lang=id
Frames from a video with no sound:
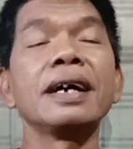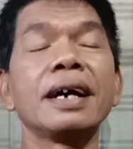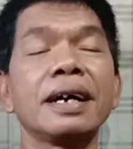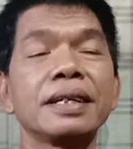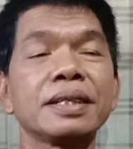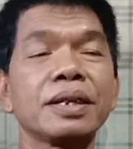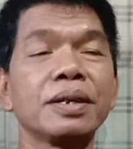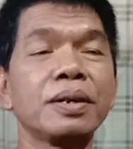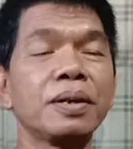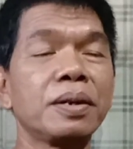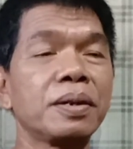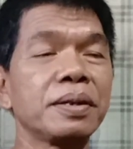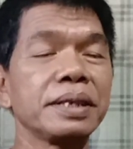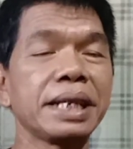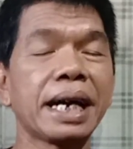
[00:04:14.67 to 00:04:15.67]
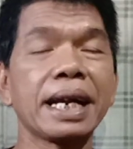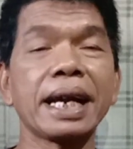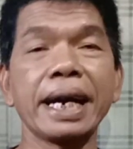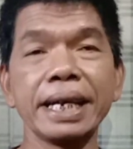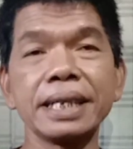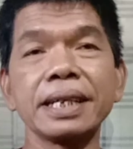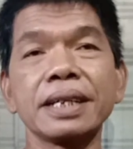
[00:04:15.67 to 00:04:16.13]
atau yang
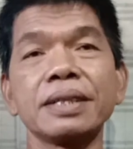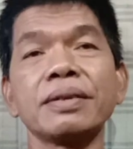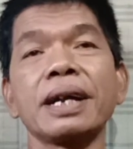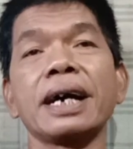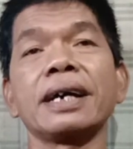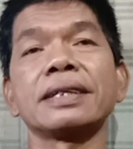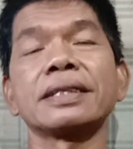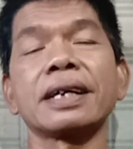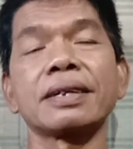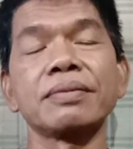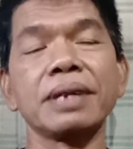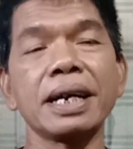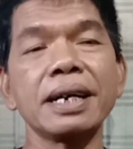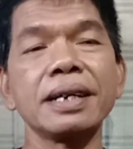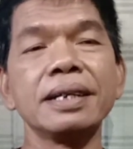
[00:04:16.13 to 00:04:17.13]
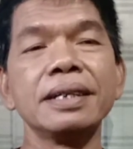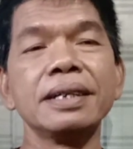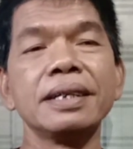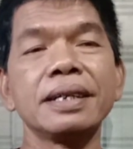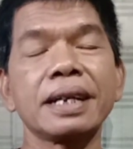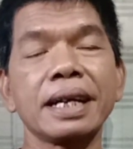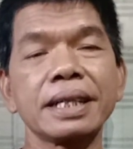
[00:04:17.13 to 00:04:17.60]
lain gitulah taruhlah
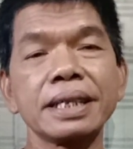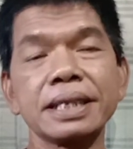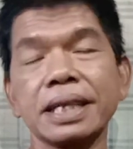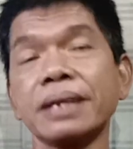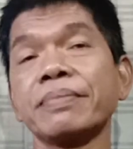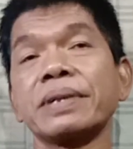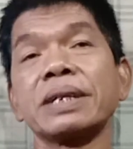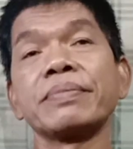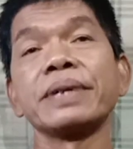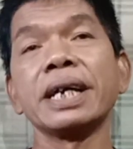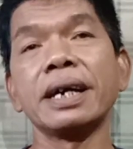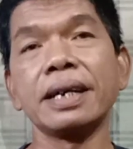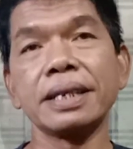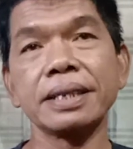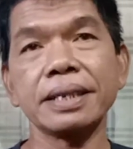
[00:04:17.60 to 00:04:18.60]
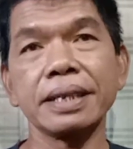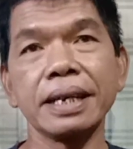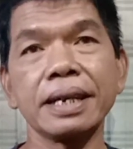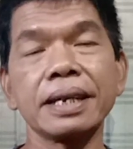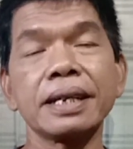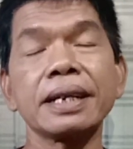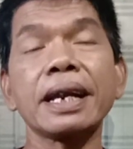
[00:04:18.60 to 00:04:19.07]
nanti saya berlebihan
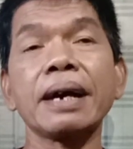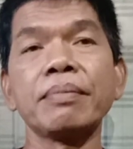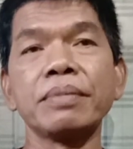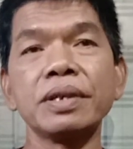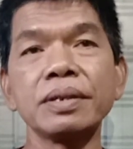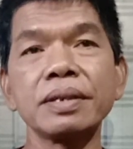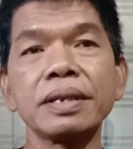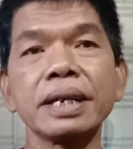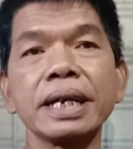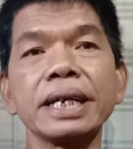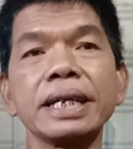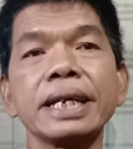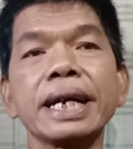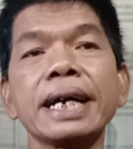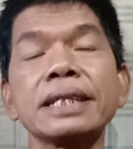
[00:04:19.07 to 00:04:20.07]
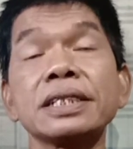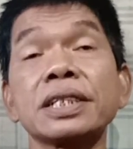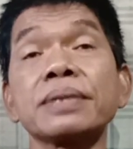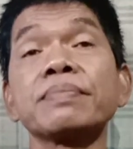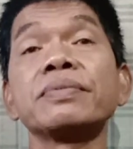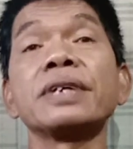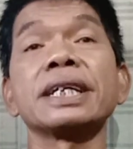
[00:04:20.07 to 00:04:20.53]
ya namun ini kan
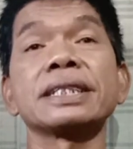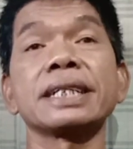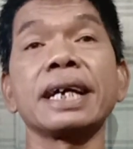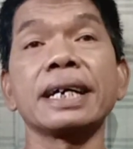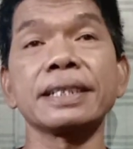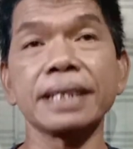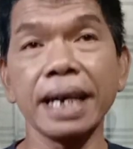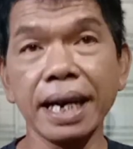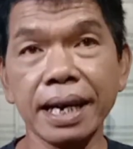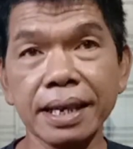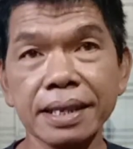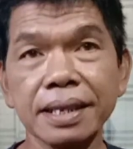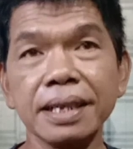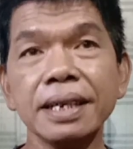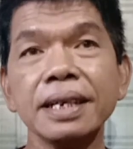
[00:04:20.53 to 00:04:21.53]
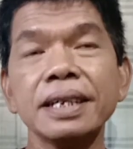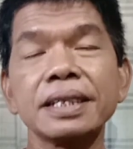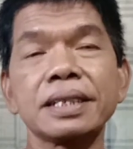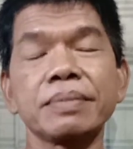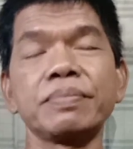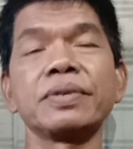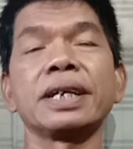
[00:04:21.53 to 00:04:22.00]
sebuah siasat
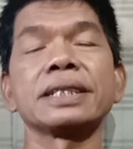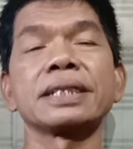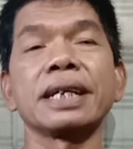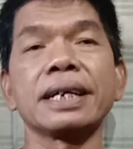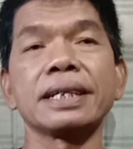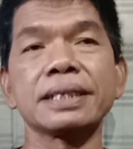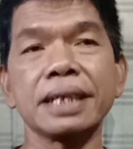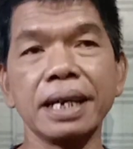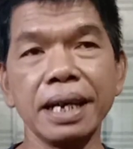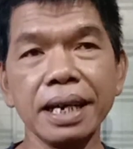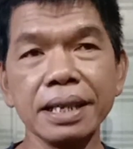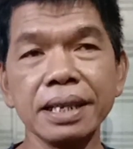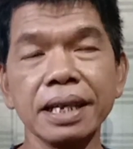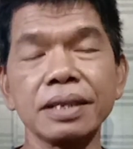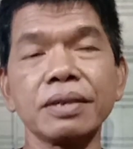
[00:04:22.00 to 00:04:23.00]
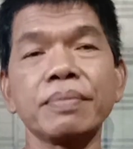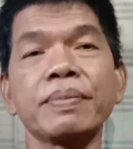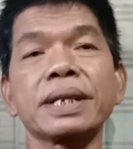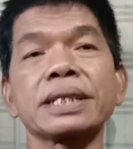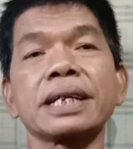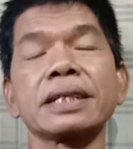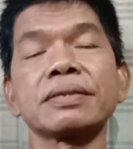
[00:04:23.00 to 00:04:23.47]
sebuah siasat atau
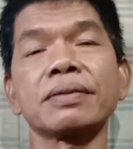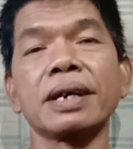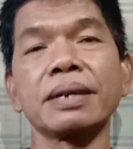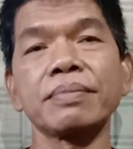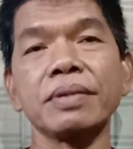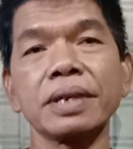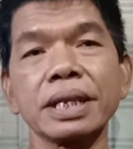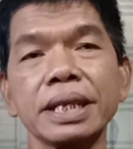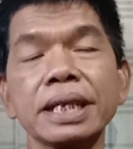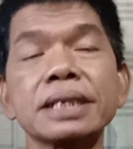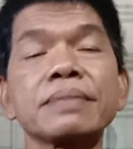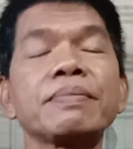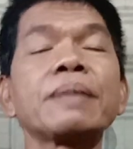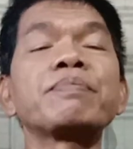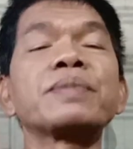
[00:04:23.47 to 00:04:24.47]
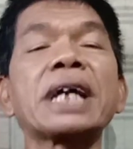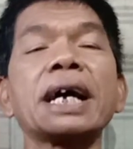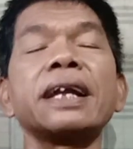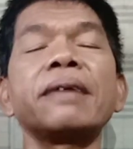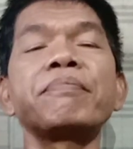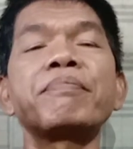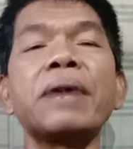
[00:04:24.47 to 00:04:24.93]
percaturan politik sebab
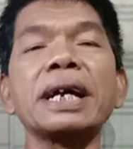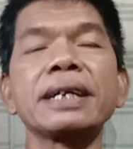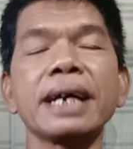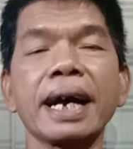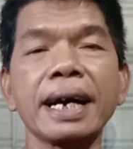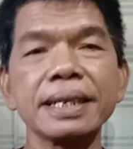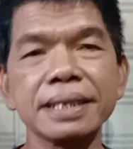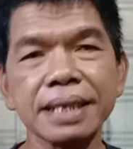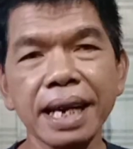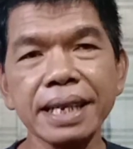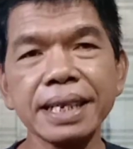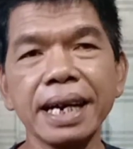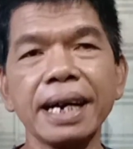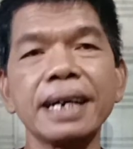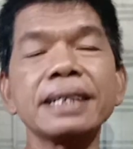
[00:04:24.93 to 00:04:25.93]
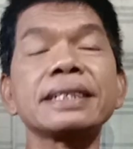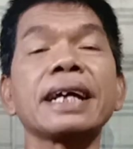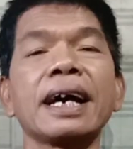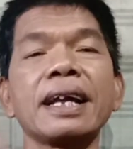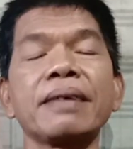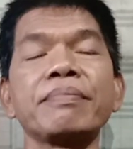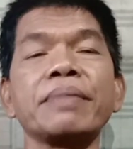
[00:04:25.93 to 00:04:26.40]
dalam pandangan saya
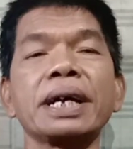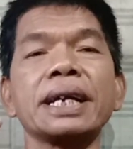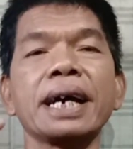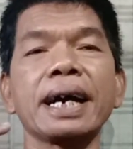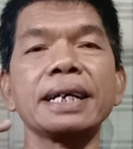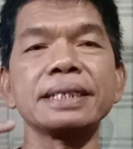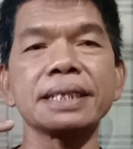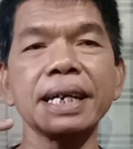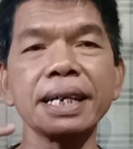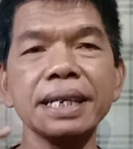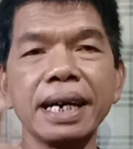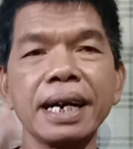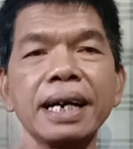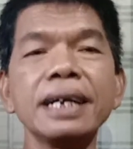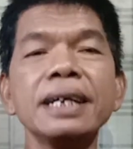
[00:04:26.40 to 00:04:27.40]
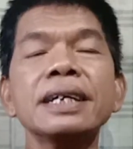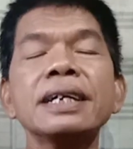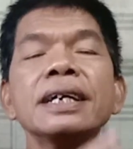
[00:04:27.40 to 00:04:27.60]
dalam pandangan saya